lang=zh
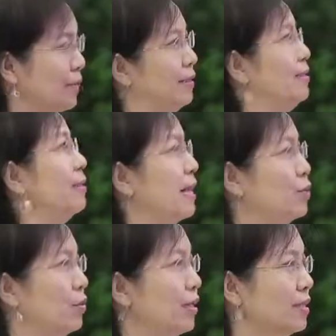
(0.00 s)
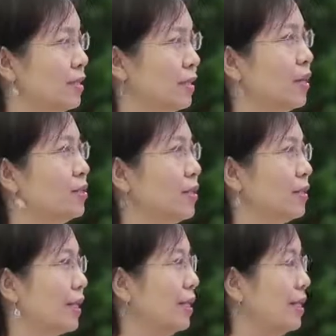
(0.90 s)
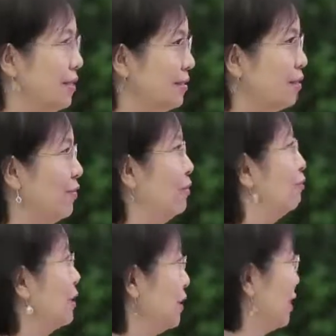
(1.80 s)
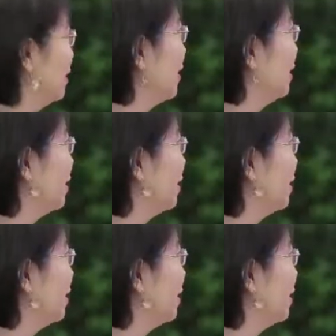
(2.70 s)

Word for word: 北京大学这些高校呢，也在反复的强调